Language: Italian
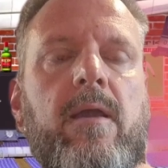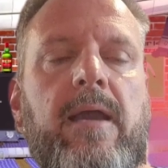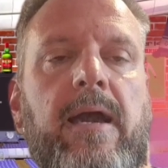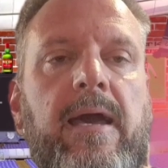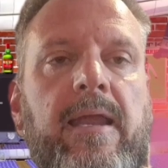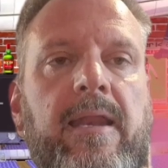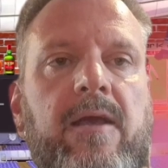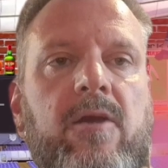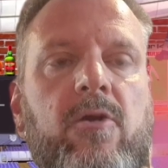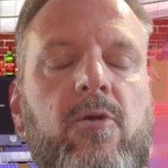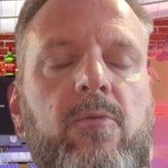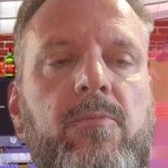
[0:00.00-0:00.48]

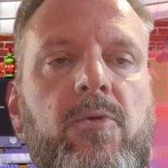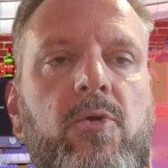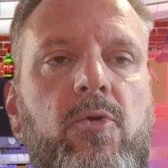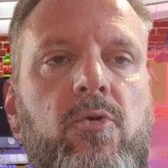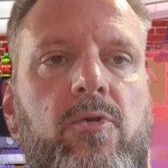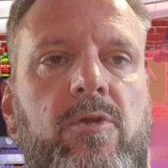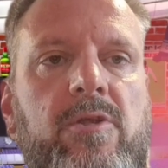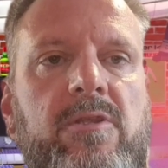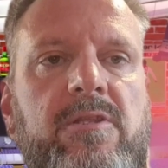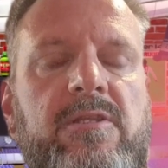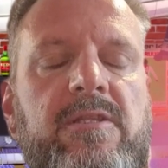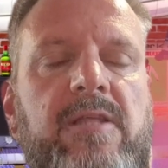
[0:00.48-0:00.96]
Cara
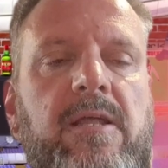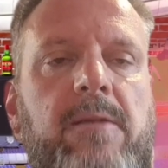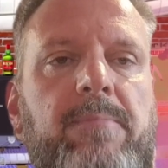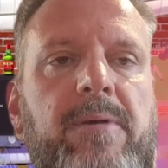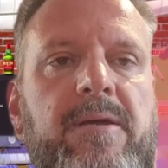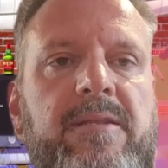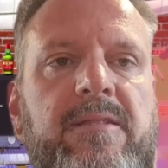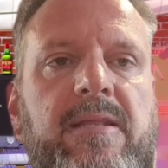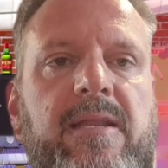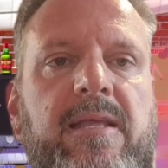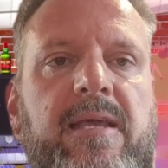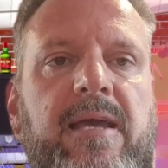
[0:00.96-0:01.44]
community
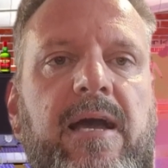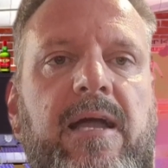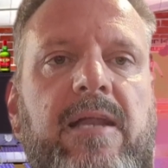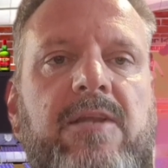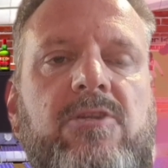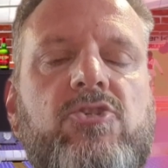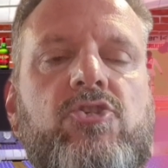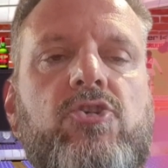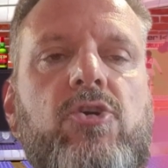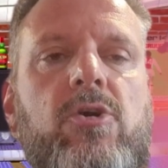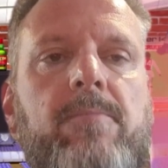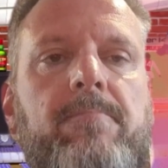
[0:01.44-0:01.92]
del Bar del
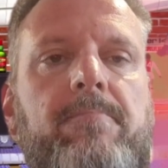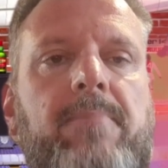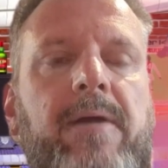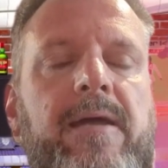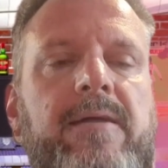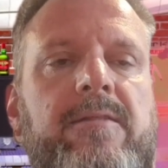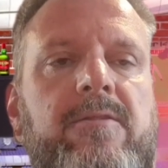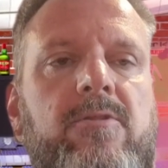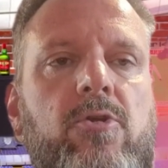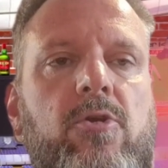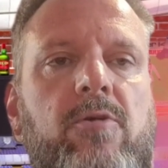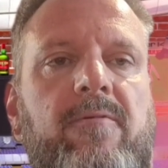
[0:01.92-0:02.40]
Calcio,
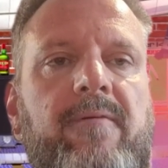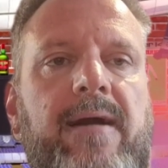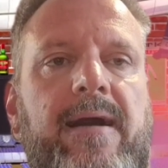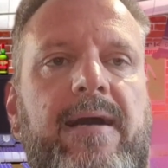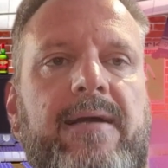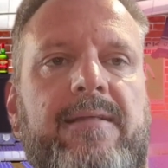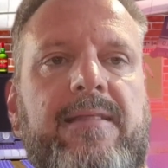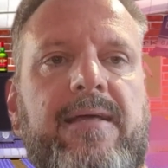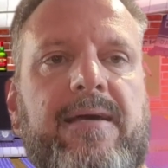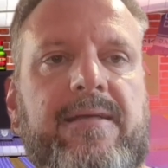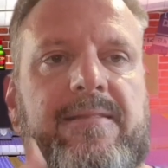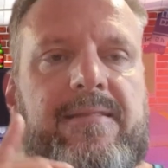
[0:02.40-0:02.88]
ben
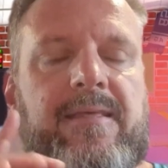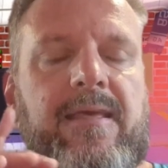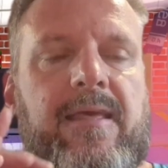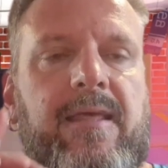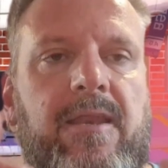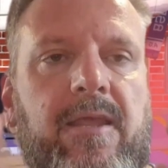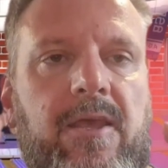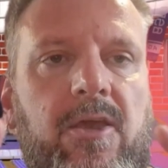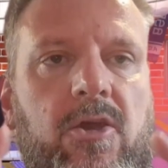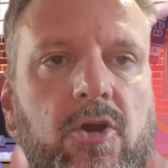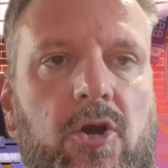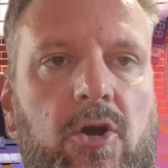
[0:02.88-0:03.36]
trovata.
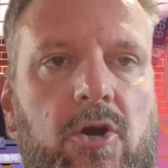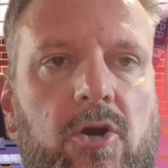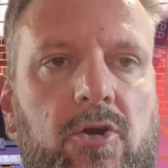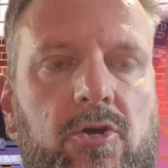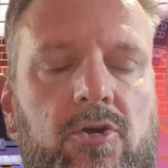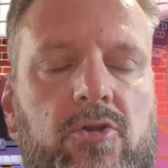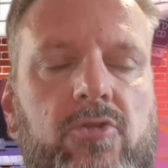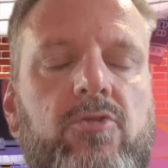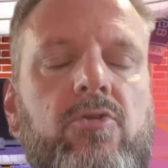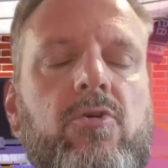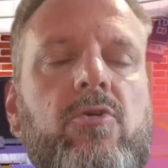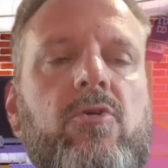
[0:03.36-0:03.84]
Ti
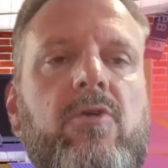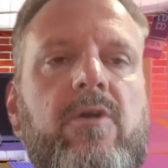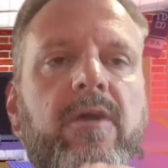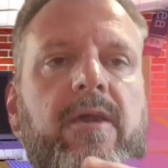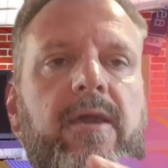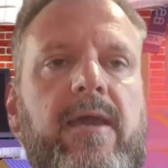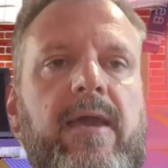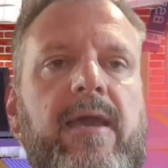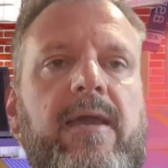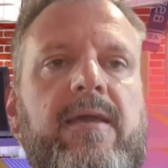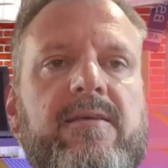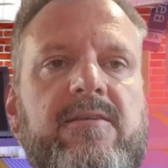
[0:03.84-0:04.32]
ricordo
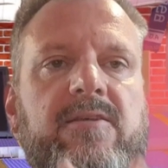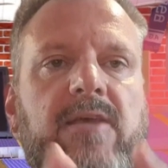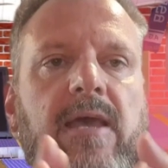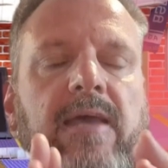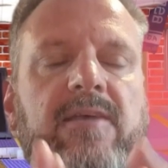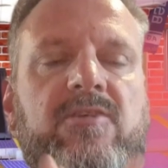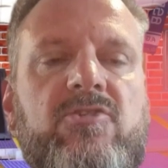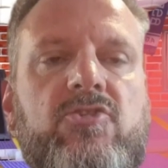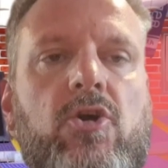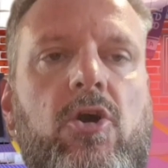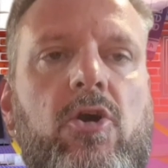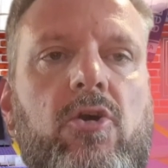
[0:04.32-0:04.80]
che
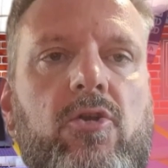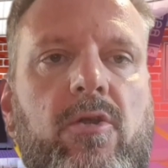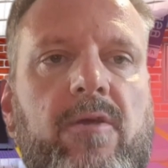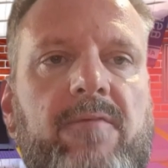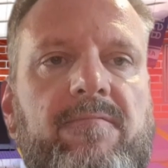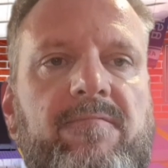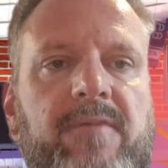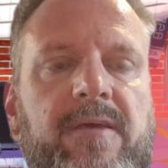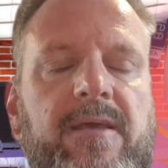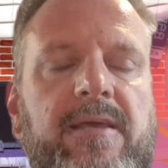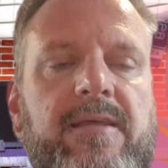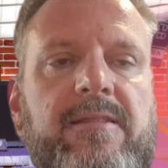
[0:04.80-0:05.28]
eh,
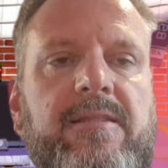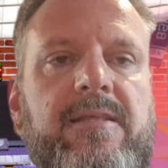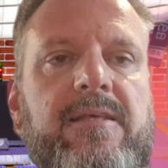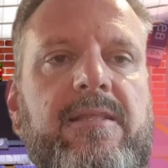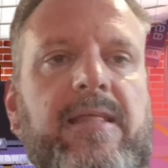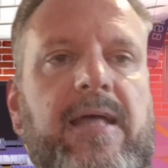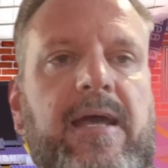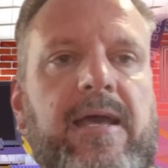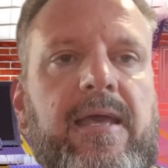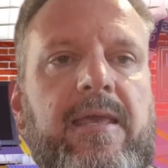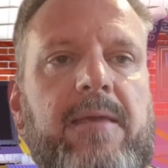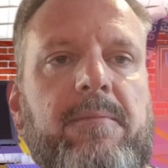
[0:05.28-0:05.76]
sono in
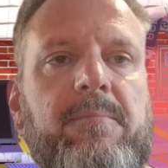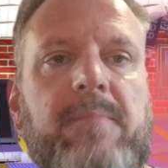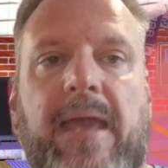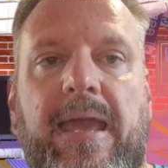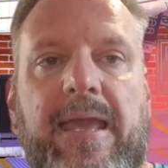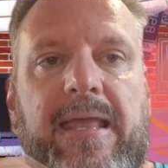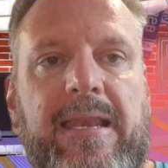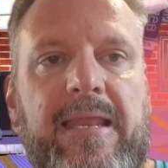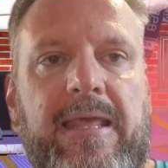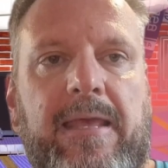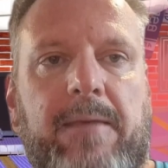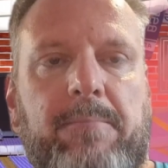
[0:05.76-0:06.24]
vendita i
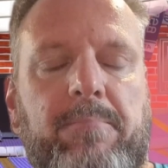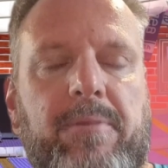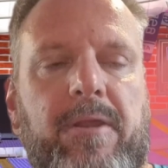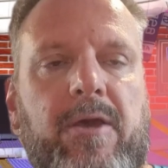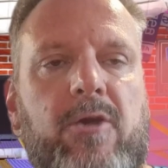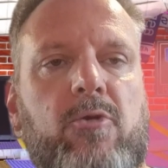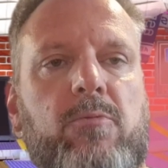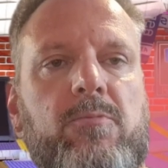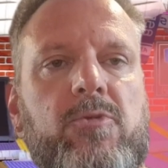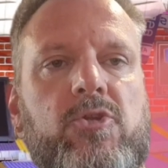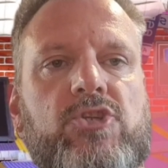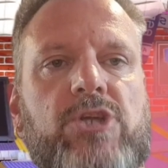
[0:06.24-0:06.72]
miei
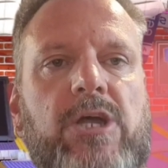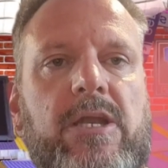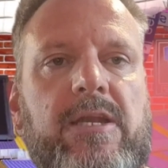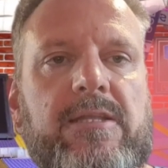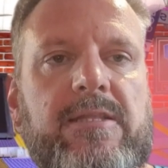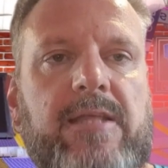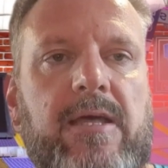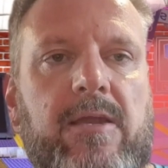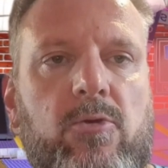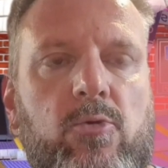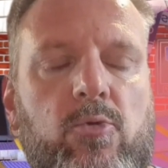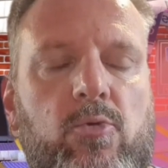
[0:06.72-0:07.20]
libri, a
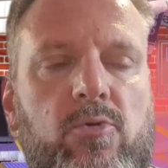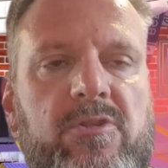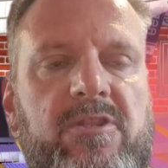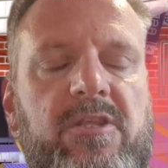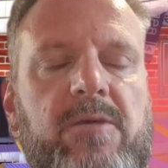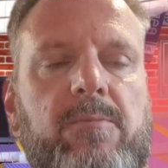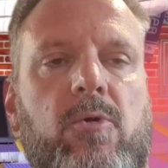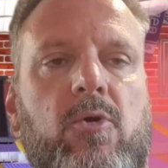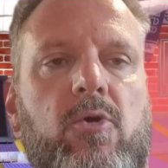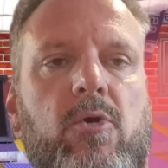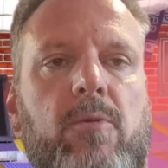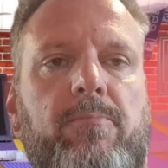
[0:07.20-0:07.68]
cominciare
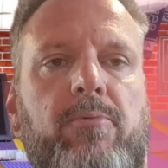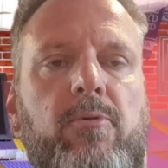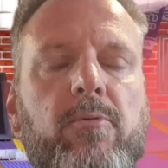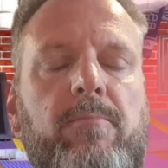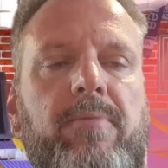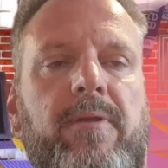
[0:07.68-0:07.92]
dall'ultimo che ho